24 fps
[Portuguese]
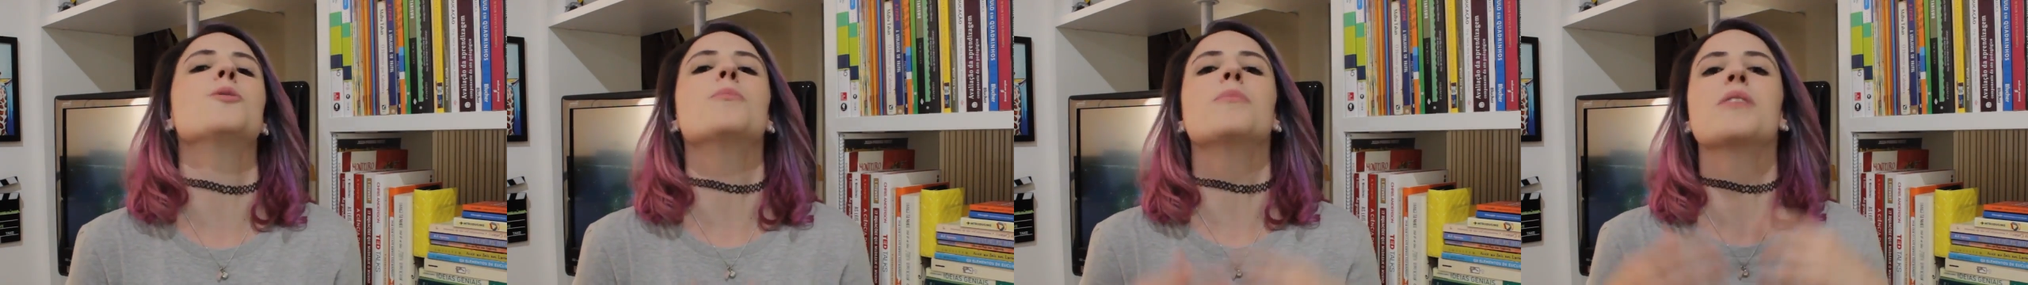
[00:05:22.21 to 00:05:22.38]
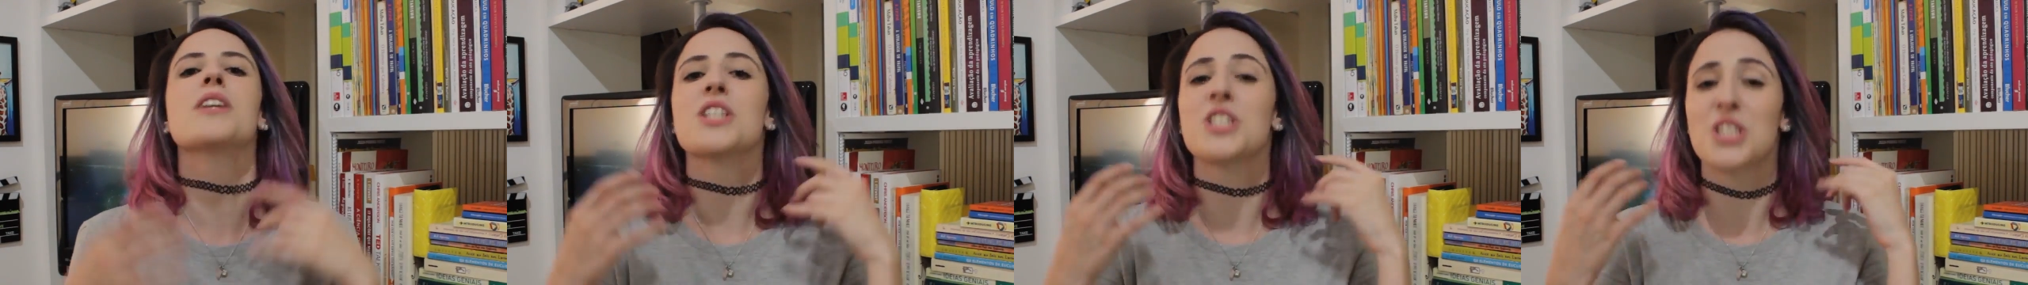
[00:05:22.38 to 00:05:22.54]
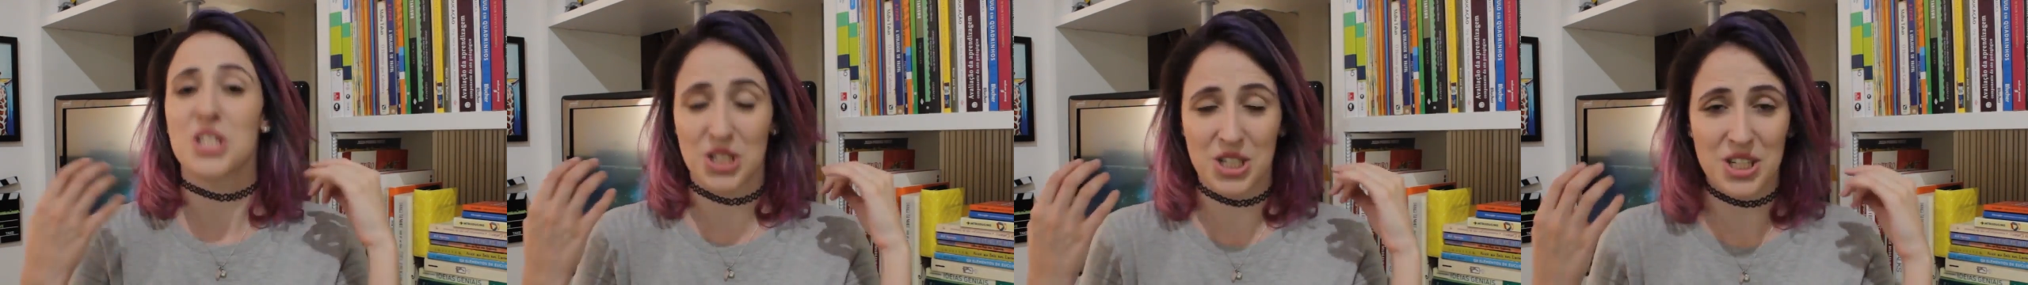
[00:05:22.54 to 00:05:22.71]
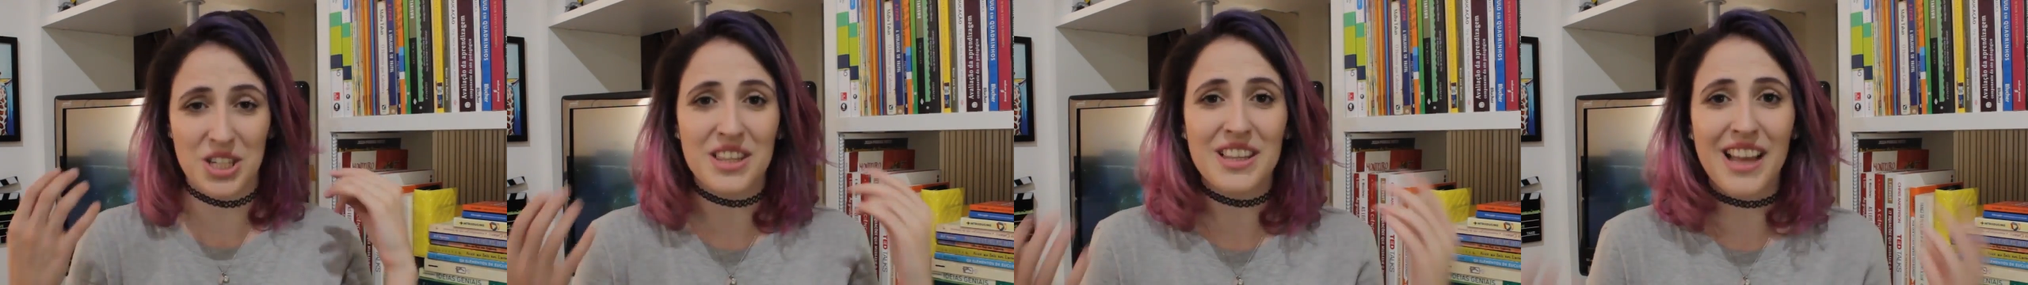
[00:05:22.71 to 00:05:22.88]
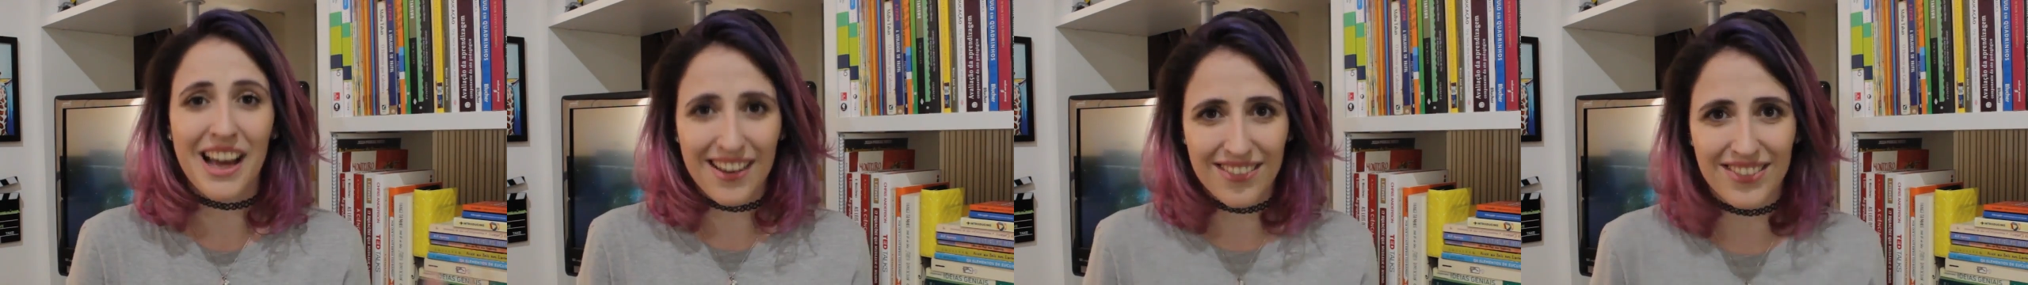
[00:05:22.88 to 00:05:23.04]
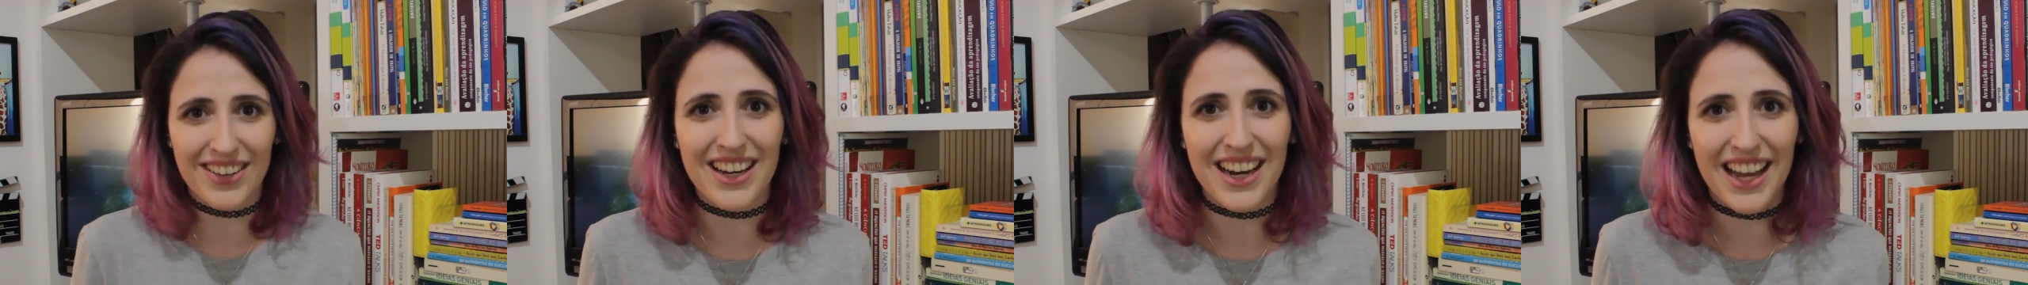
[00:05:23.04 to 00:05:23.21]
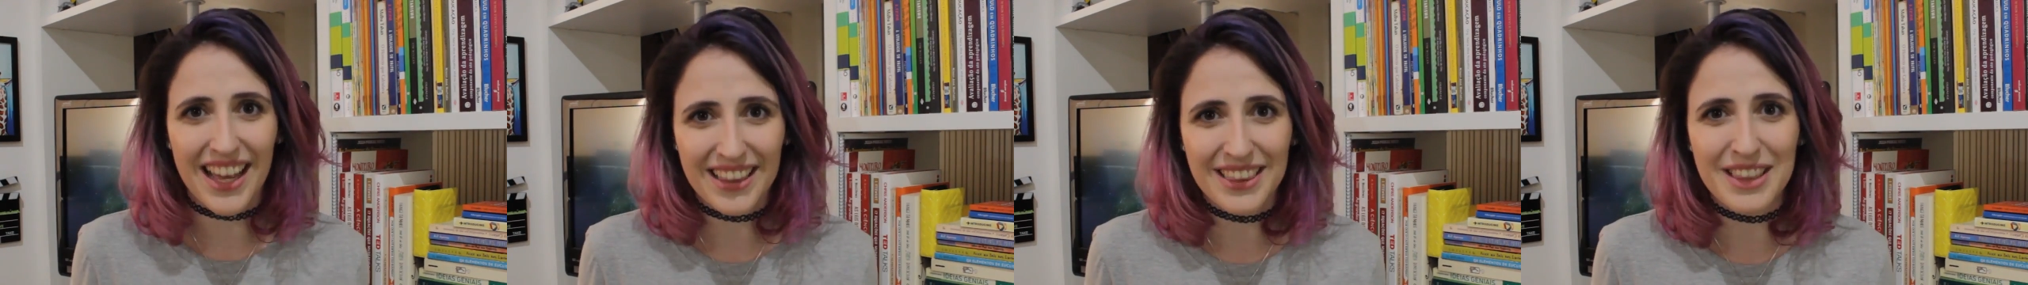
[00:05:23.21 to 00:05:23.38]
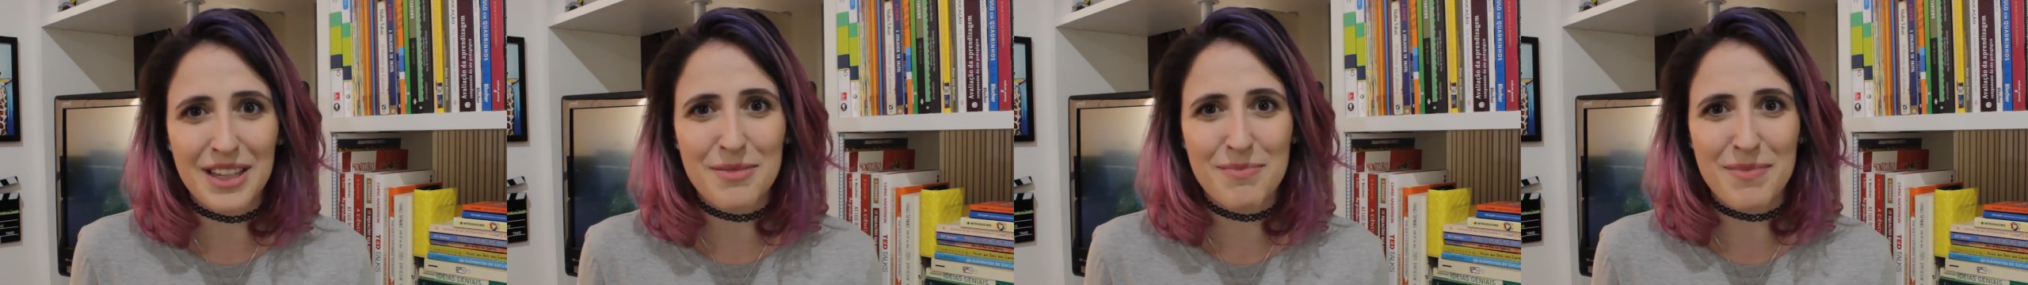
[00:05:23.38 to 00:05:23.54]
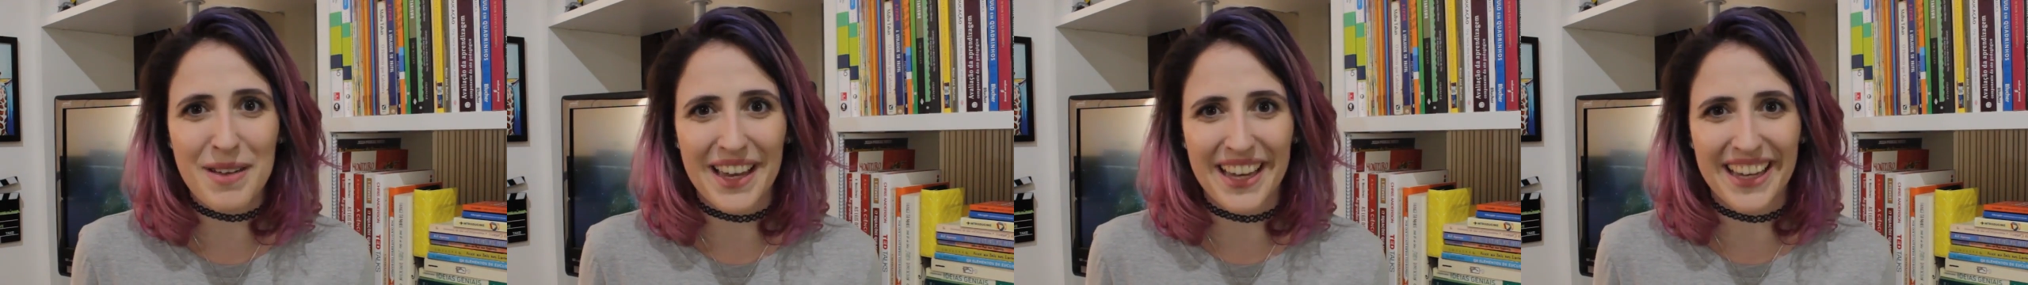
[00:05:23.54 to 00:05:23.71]
uma e a gente tava lá
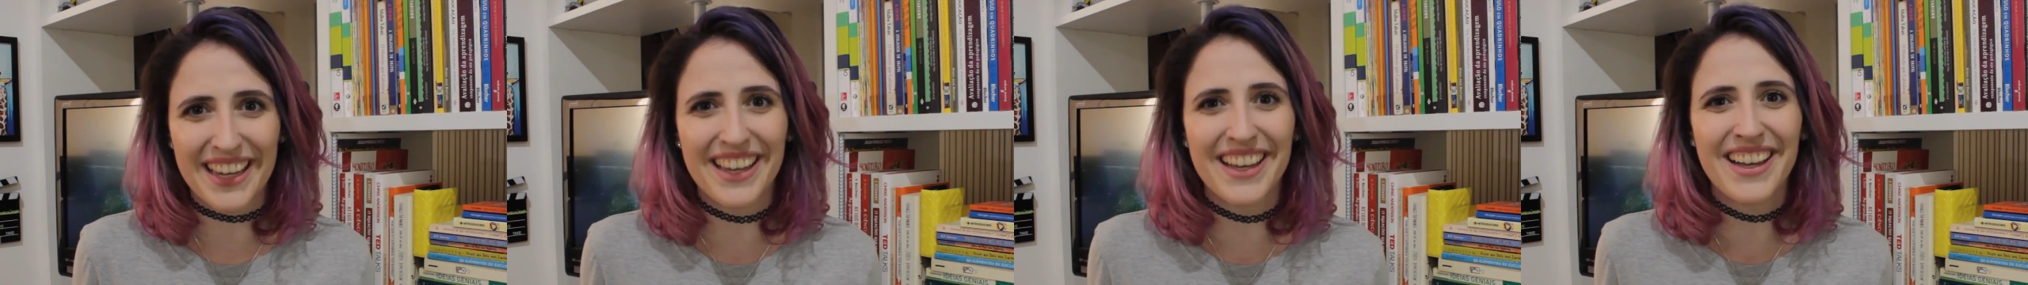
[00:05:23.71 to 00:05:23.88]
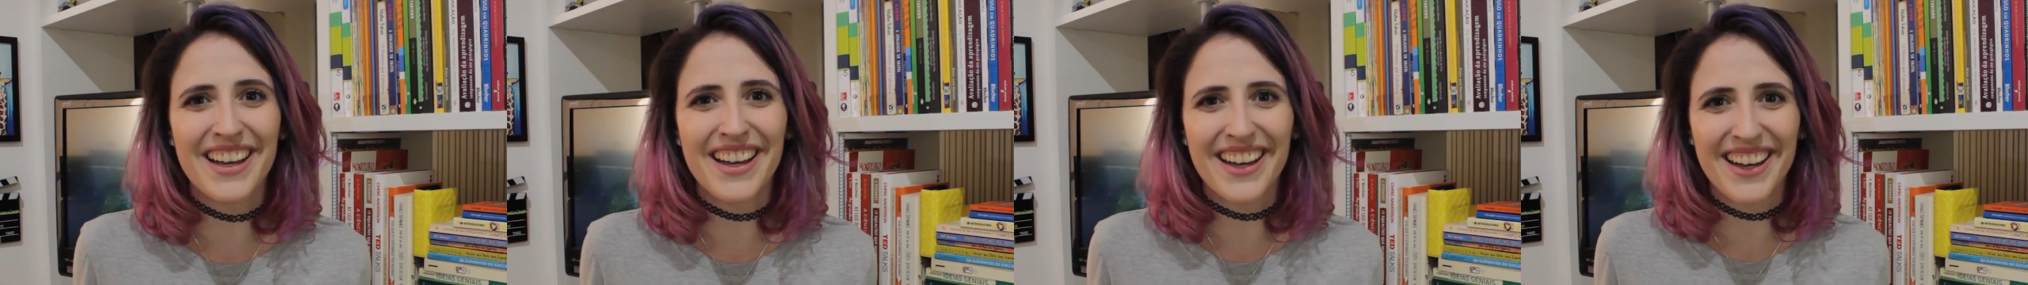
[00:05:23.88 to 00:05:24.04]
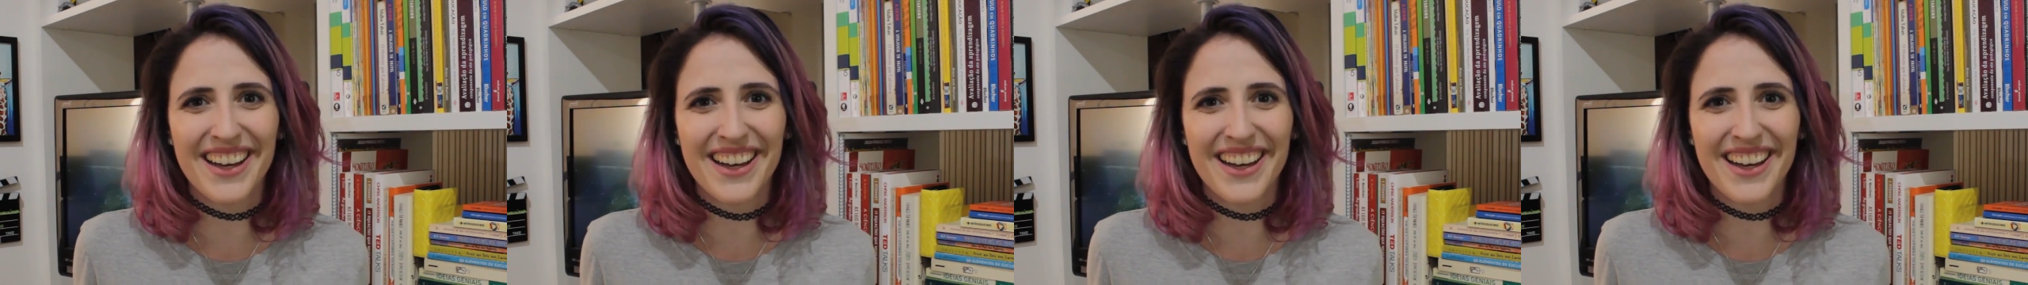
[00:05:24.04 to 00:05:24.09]
também.